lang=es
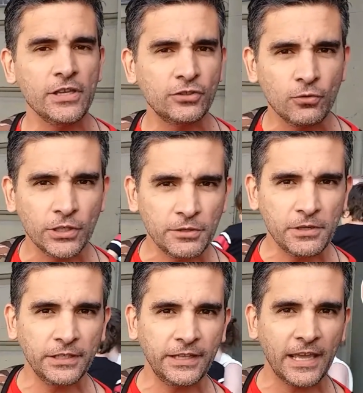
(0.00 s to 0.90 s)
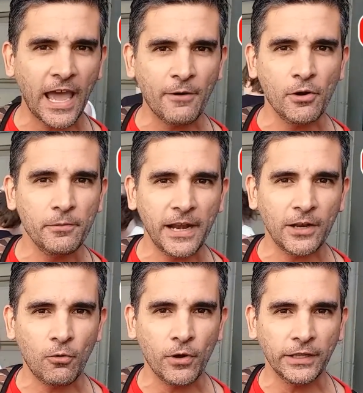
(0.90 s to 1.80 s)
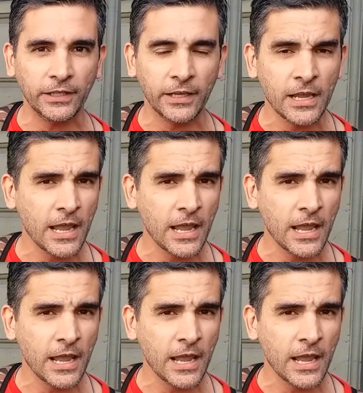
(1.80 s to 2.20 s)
y suscribirte a Volver al Juguete.